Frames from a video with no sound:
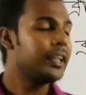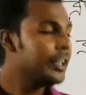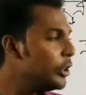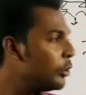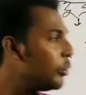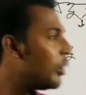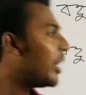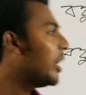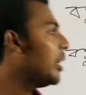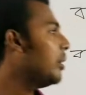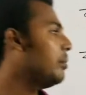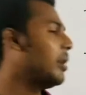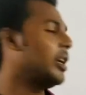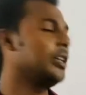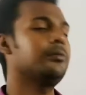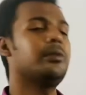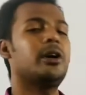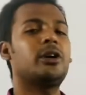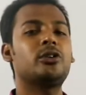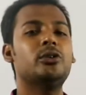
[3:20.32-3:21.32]
কিন্তু এখানে
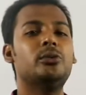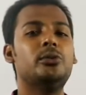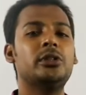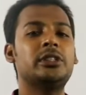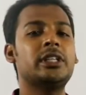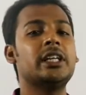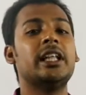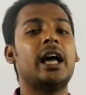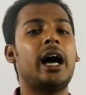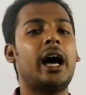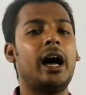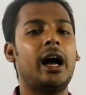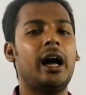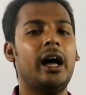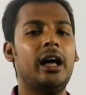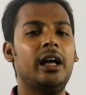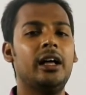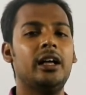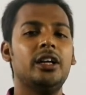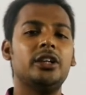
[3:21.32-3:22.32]
ব্যাস বাক্য বলছে না
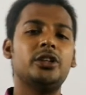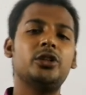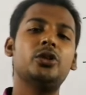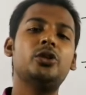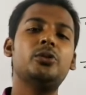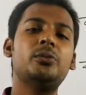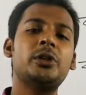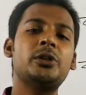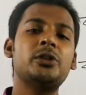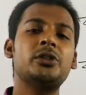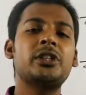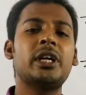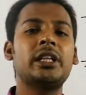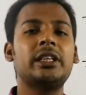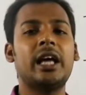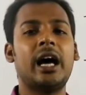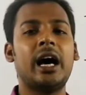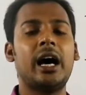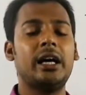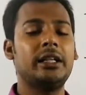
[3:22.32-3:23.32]
শুধুমাত্র
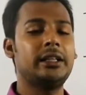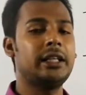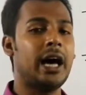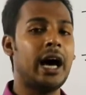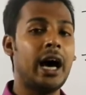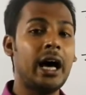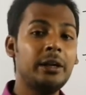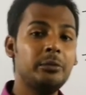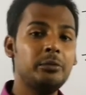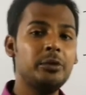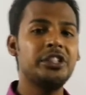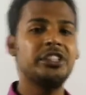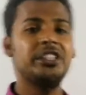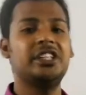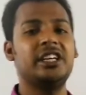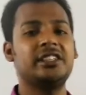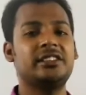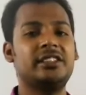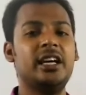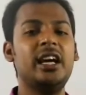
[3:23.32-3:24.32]
যার ধান
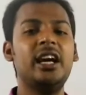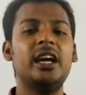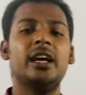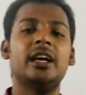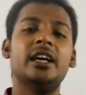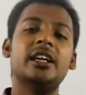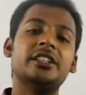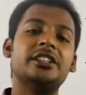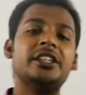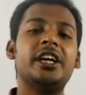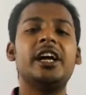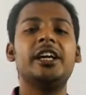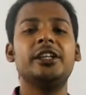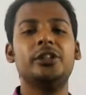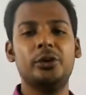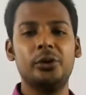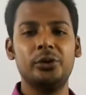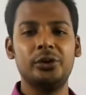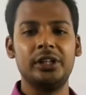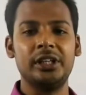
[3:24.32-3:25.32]
বেশি আছে সেই
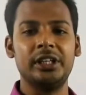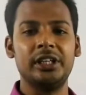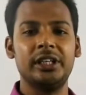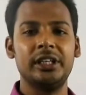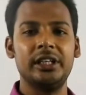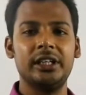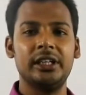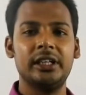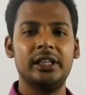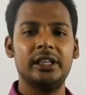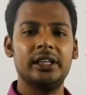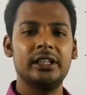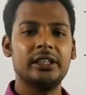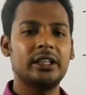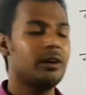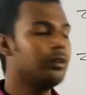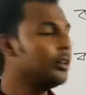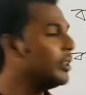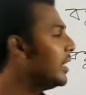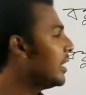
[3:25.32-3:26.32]
ধনী
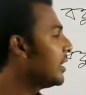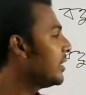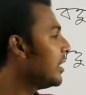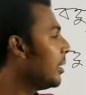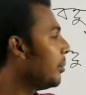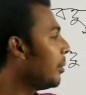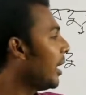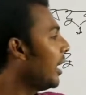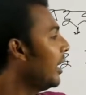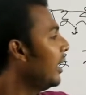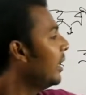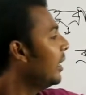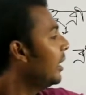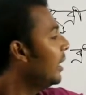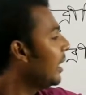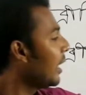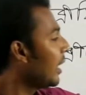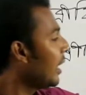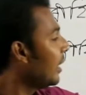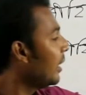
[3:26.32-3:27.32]
তাহলে দেখছি আমরা
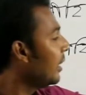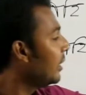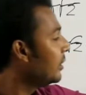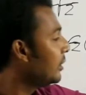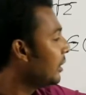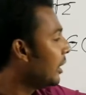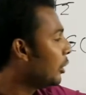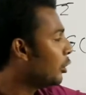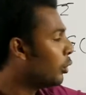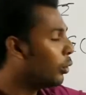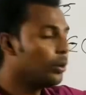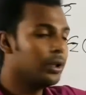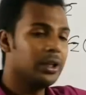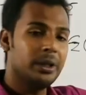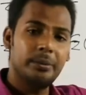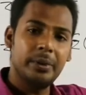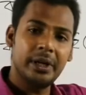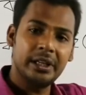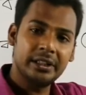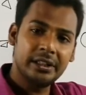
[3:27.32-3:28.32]
এখানে যে
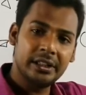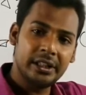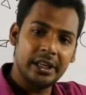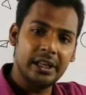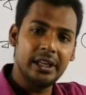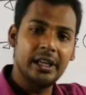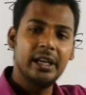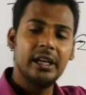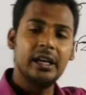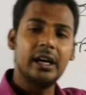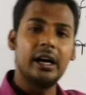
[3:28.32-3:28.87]
ধনী ব্যক্তির